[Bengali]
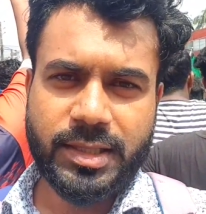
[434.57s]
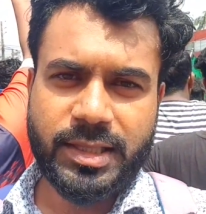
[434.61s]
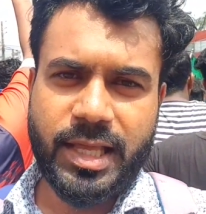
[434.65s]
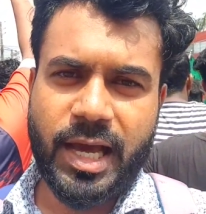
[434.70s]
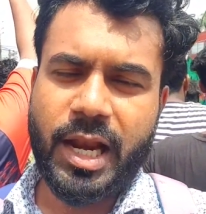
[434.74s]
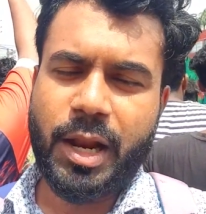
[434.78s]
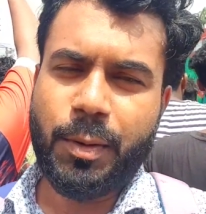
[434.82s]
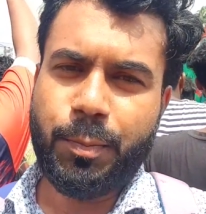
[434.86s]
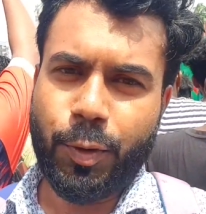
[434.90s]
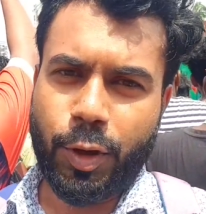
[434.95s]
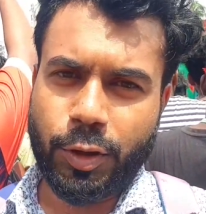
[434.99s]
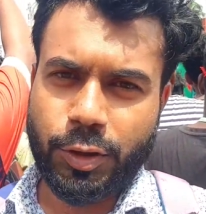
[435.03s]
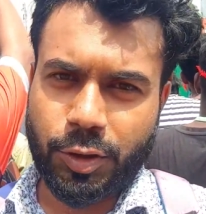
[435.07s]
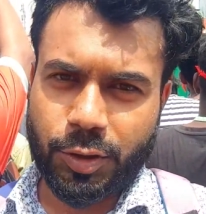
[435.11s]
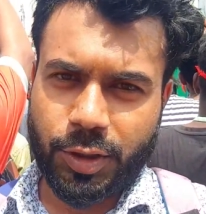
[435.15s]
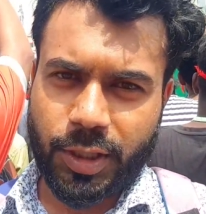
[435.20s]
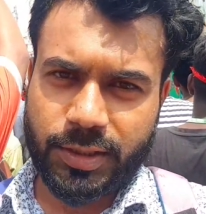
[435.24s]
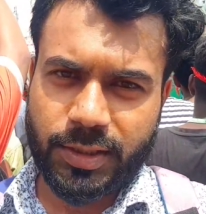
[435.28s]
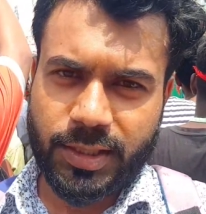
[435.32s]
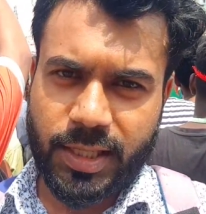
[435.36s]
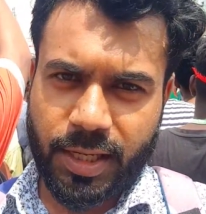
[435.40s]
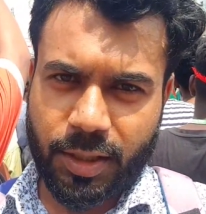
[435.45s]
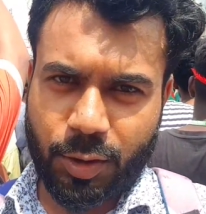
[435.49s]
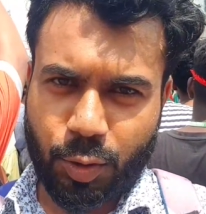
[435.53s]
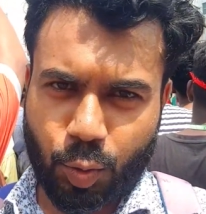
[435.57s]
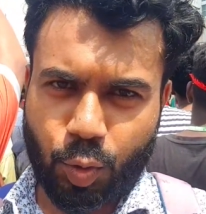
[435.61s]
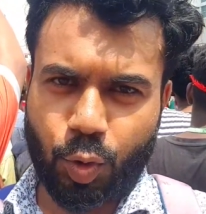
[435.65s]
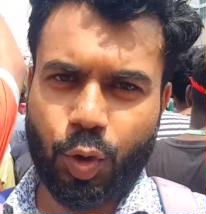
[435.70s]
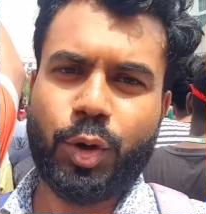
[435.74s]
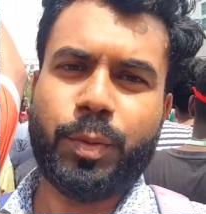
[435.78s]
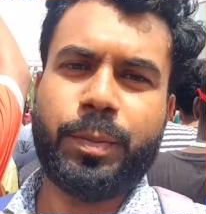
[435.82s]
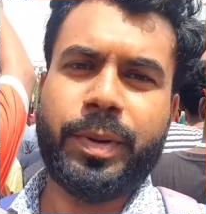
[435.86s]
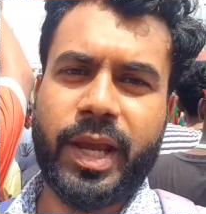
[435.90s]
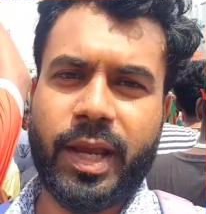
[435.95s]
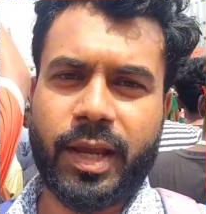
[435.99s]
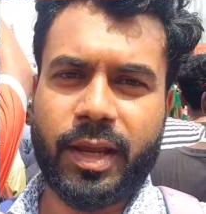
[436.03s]
তারা পদত্যাগ
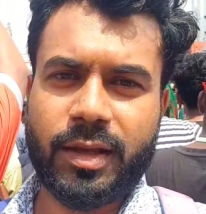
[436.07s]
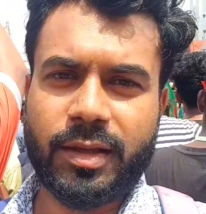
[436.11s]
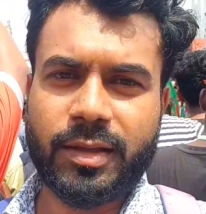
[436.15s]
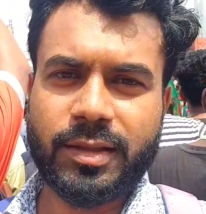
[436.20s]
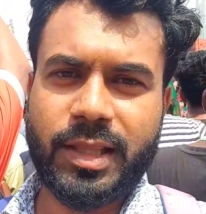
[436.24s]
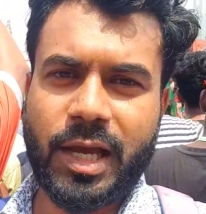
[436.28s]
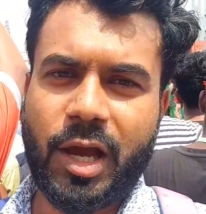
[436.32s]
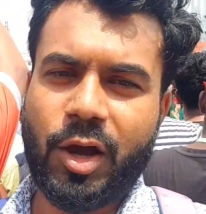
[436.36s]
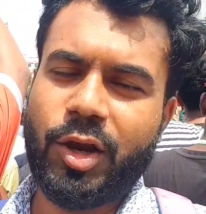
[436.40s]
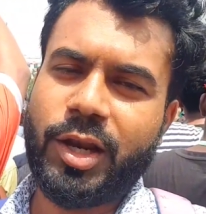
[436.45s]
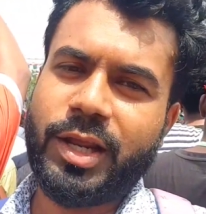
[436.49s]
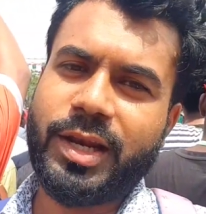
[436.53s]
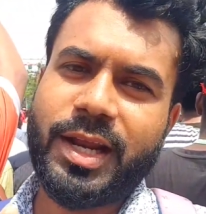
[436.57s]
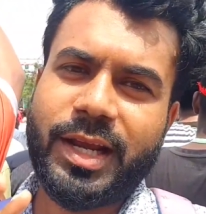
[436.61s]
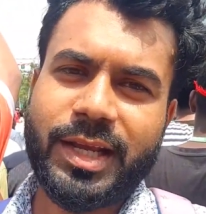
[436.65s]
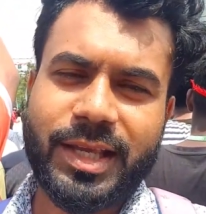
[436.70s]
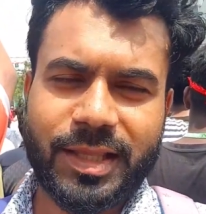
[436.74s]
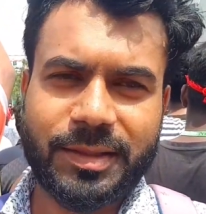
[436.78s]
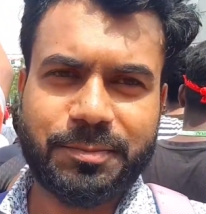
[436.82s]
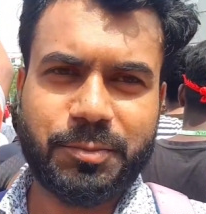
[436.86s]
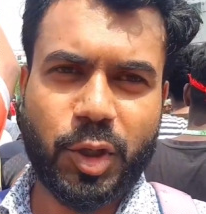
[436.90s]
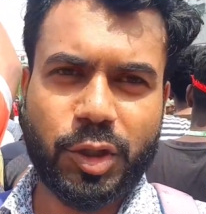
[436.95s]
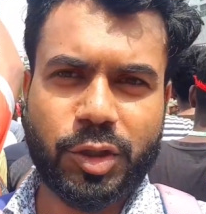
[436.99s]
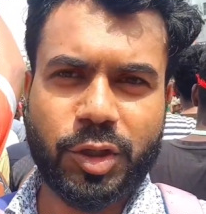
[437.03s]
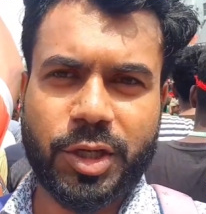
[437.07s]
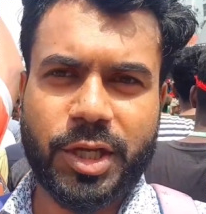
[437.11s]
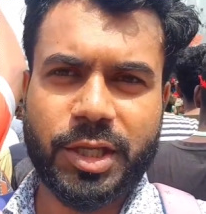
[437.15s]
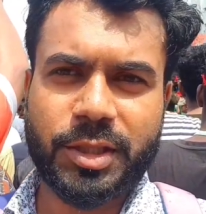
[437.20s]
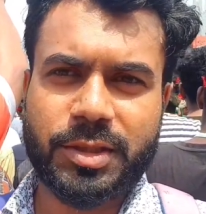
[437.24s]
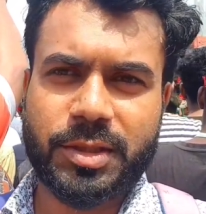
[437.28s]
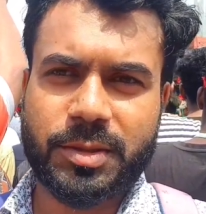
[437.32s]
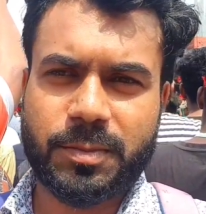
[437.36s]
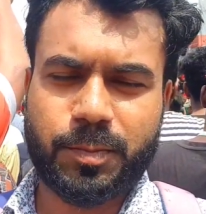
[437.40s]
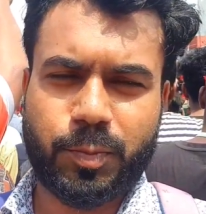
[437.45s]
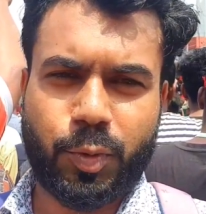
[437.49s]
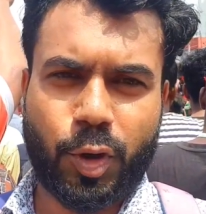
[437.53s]
করবে ফলে নাকি পদক্ষেপ
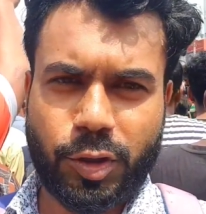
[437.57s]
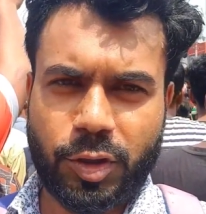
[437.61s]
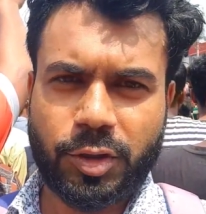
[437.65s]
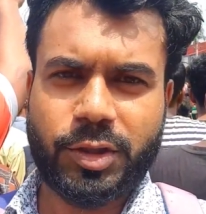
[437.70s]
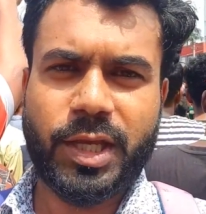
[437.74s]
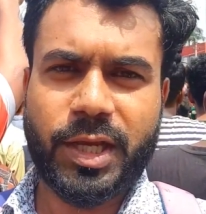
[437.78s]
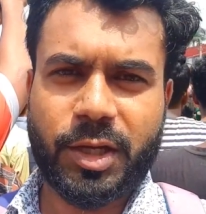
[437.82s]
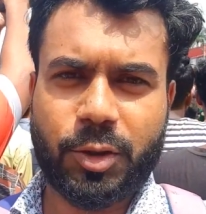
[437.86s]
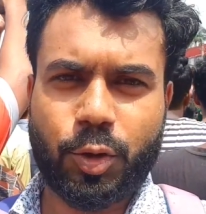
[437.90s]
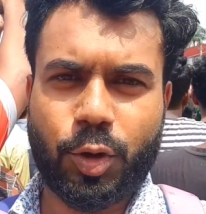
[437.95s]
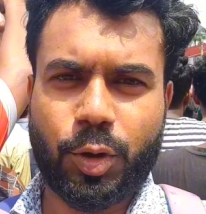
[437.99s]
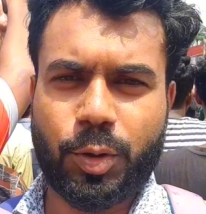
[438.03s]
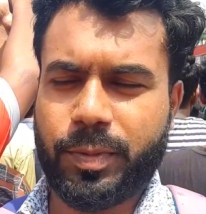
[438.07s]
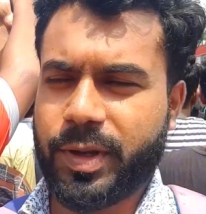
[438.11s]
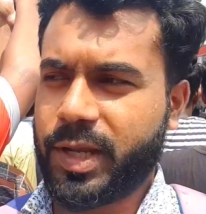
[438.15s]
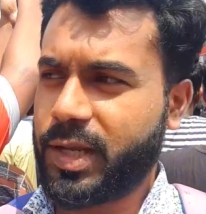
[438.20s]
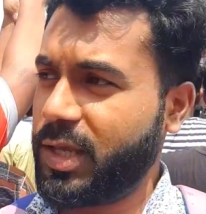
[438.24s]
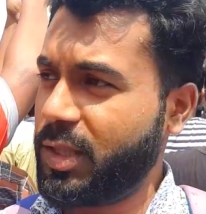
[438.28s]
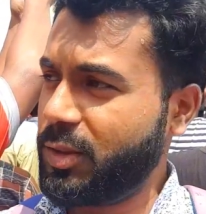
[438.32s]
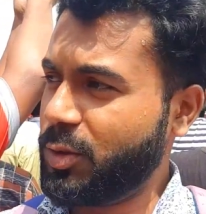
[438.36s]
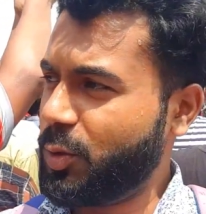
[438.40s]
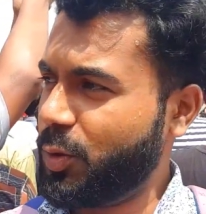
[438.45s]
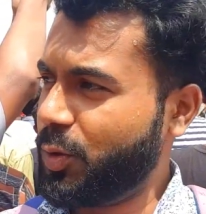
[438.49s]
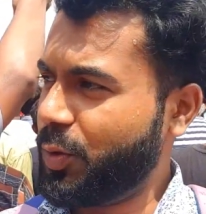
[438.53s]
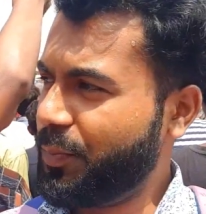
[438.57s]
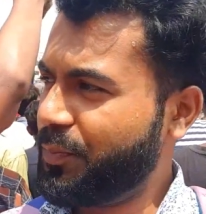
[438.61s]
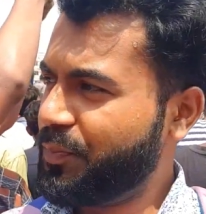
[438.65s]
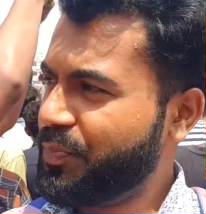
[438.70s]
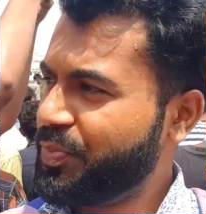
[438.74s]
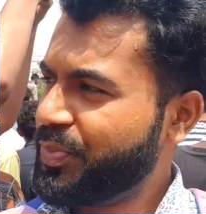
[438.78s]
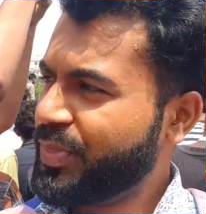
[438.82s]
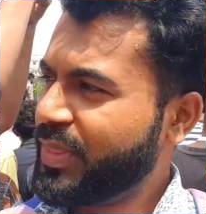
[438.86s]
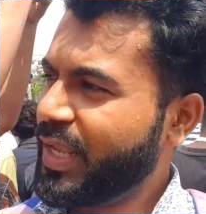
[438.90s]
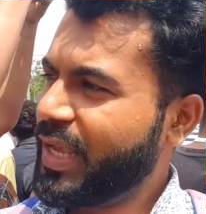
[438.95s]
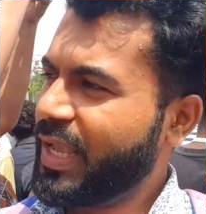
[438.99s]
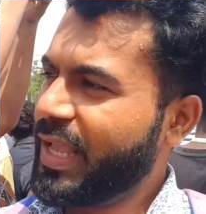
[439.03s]
পদত্যাগ করবে কিন্তু
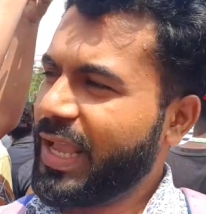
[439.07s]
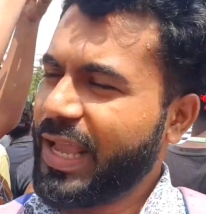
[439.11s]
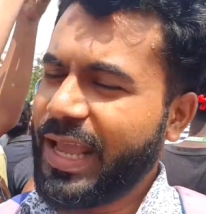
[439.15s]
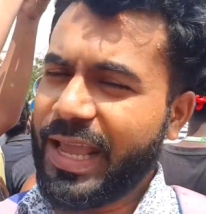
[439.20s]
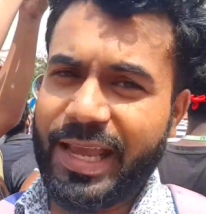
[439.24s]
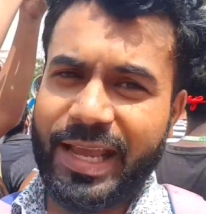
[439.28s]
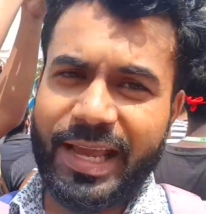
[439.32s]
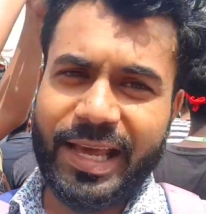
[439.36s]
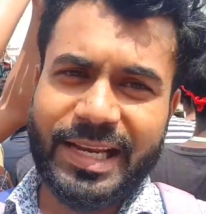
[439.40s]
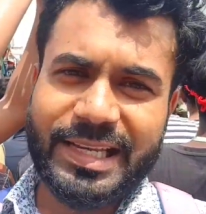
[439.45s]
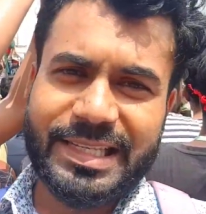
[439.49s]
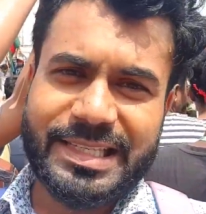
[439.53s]
এখানে